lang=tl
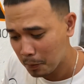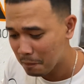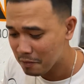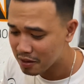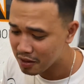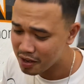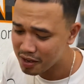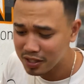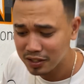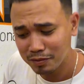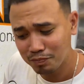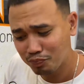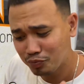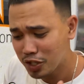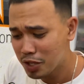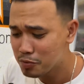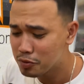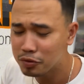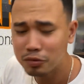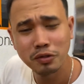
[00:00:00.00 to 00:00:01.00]
Talagang hindi
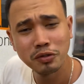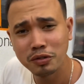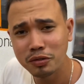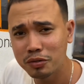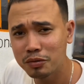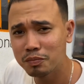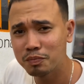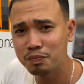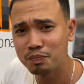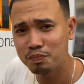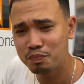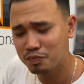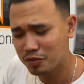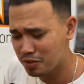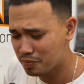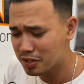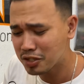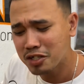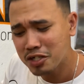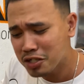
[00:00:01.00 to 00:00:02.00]
mo
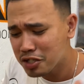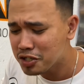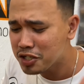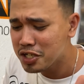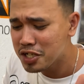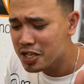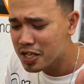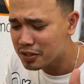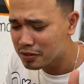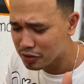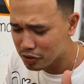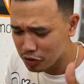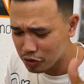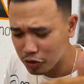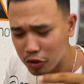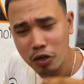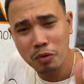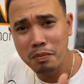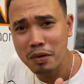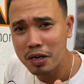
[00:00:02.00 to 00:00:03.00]
pagsisisihan yung
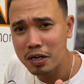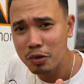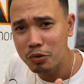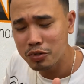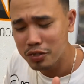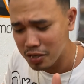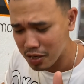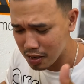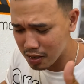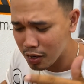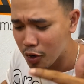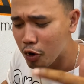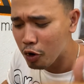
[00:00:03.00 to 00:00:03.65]
overload niya,